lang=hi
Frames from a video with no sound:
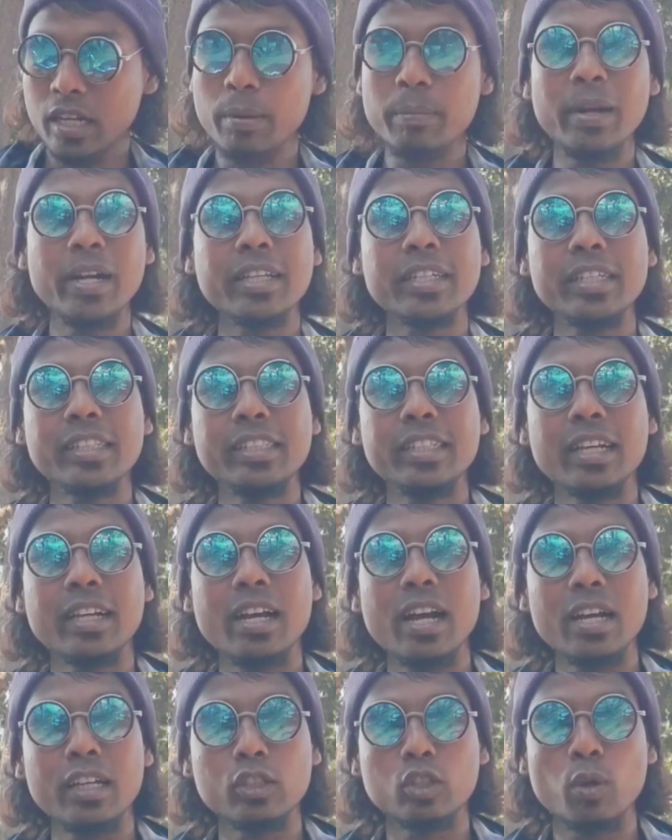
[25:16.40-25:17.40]
कमेंट
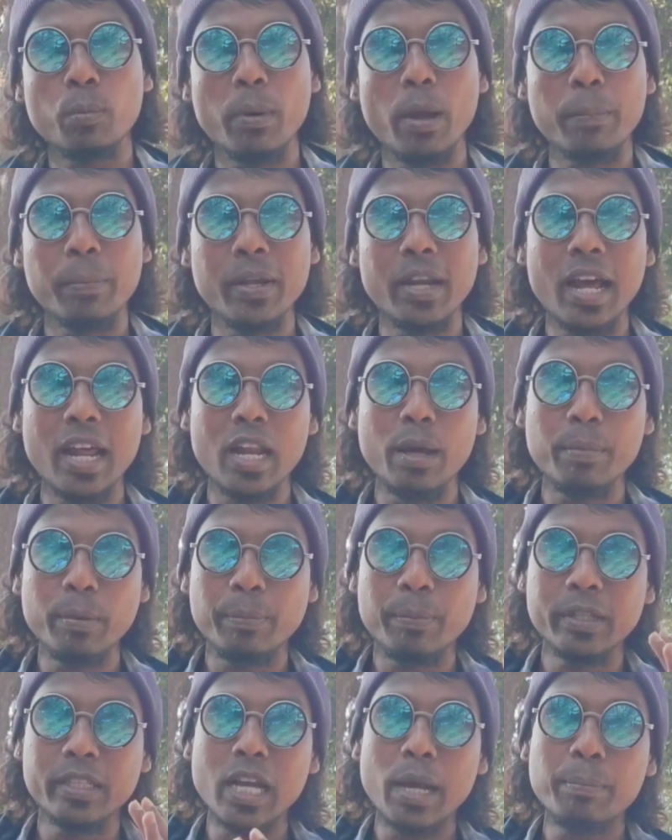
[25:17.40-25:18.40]
कीजिएगा तो मैं फिलहाल अभी
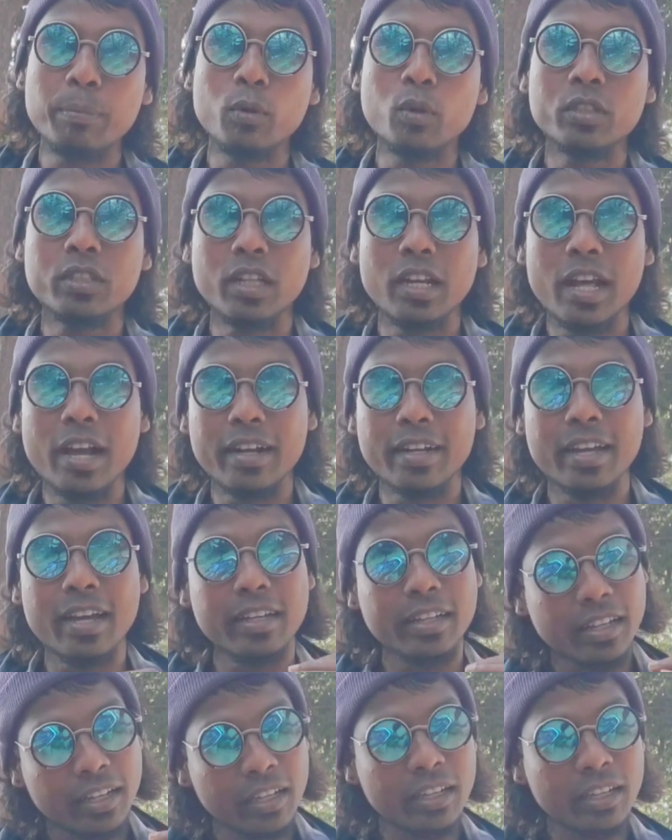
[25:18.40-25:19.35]
बीजापुर जिला का ही